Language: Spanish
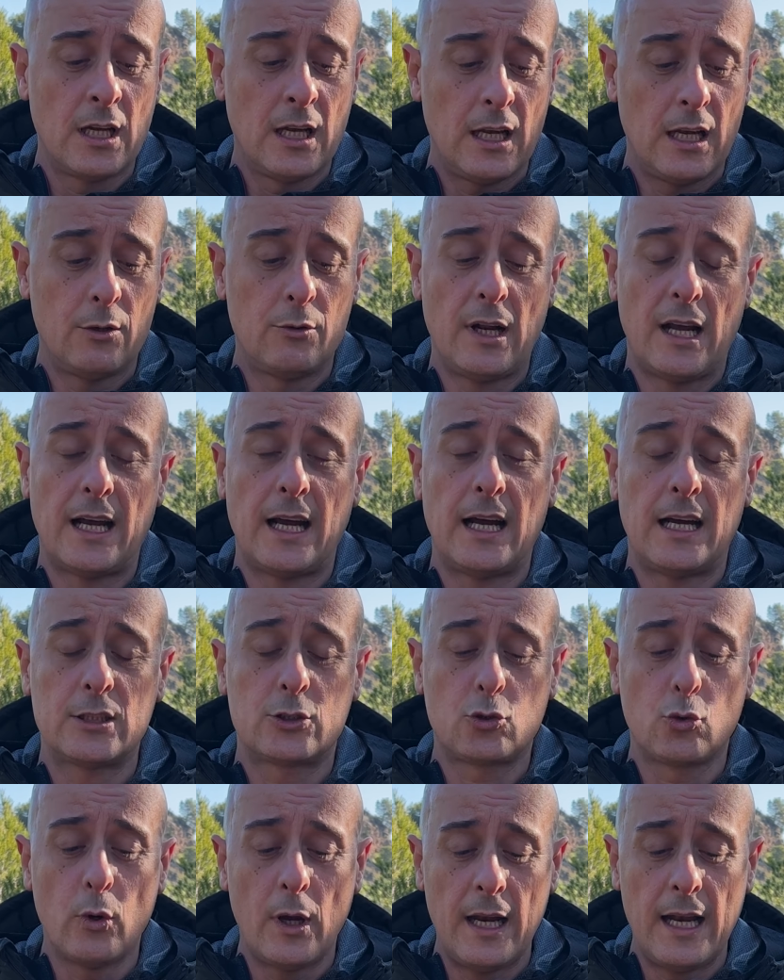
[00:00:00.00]
una
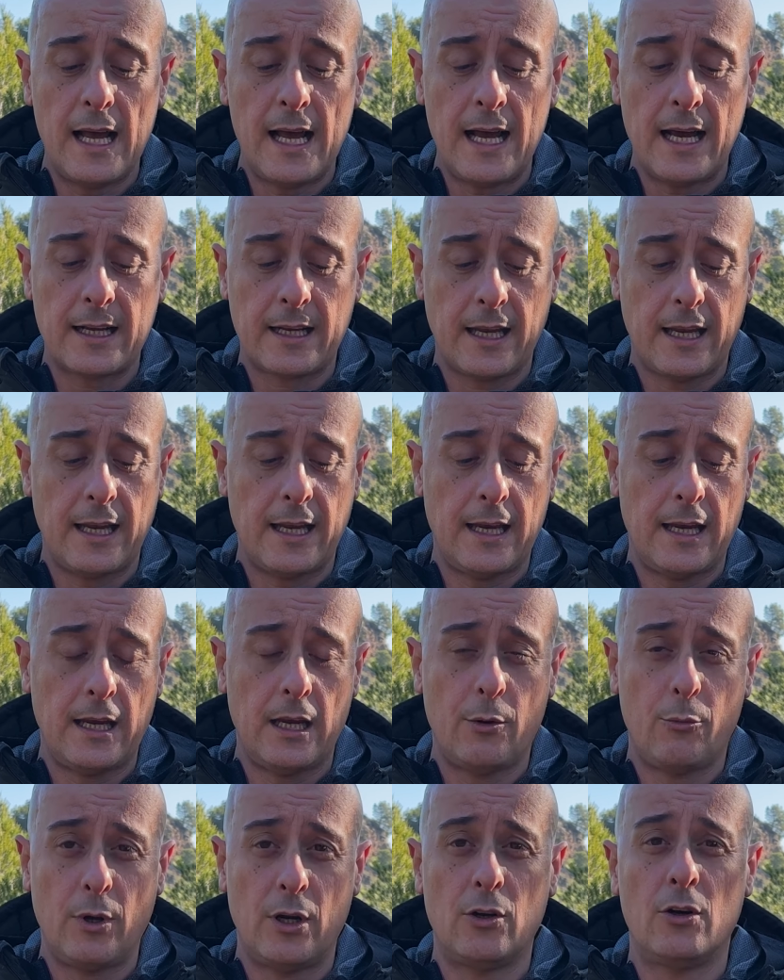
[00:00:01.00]
suela que,
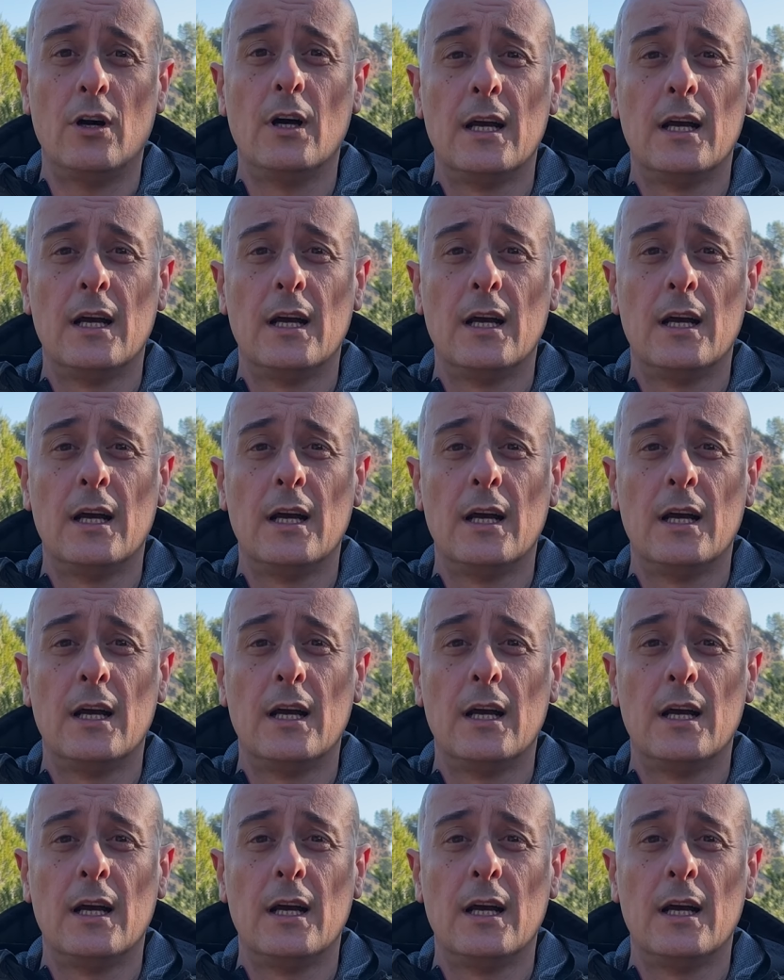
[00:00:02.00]
bueno,